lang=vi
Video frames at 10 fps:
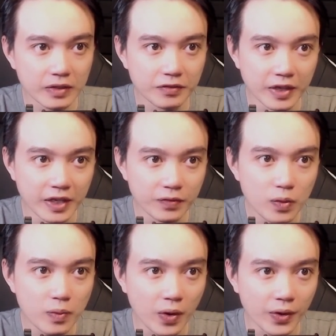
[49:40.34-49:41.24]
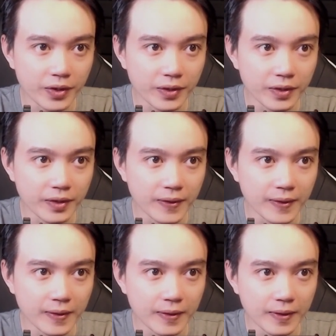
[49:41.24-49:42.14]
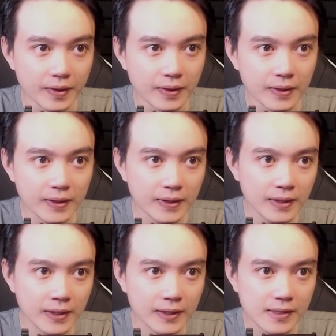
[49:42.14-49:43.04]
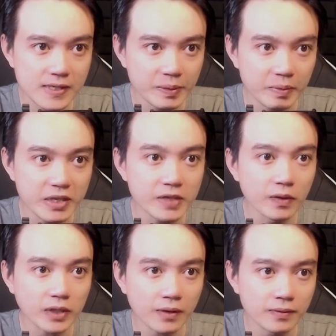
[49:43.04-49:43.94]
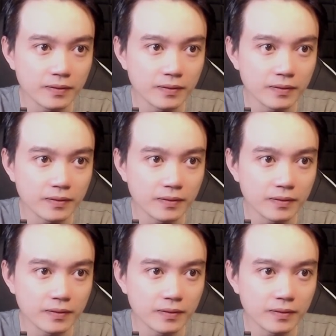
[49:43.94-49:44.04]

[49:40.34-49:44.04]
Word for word: Vì vuốt mồ hôi: "À, sao mày biết sư phụ tao?"